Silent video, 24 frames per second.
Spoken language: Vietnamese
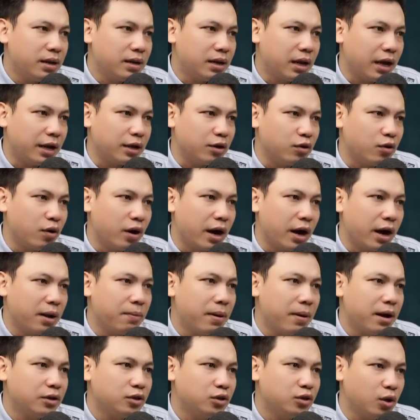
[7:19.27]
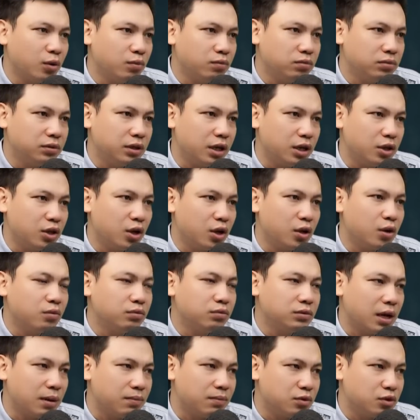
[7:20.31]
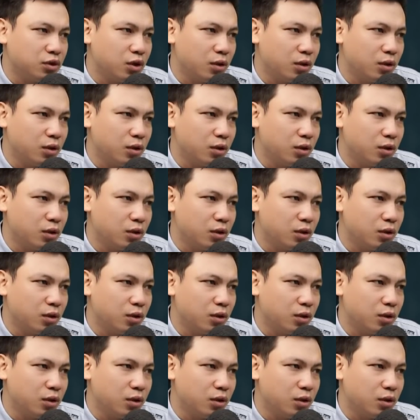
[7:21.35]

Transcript: Bà Mai sợ hãi lại phải gọi bác xã.